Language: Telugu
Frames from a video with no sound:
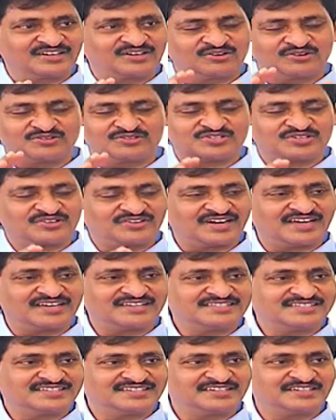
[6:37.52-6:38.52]
క్లోజ్ యువర్
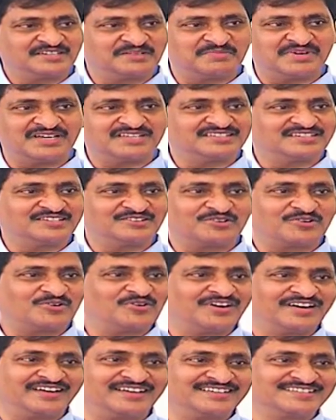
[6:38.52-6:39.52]
ఐస్ ఇమాజిన్ యువర్
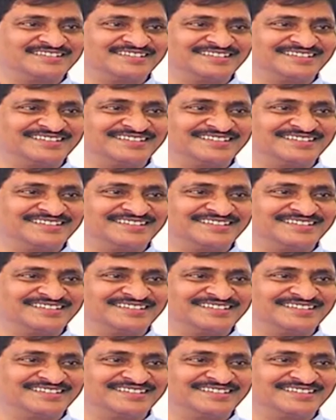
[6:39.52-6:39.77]
ఓల్డ్ డేస్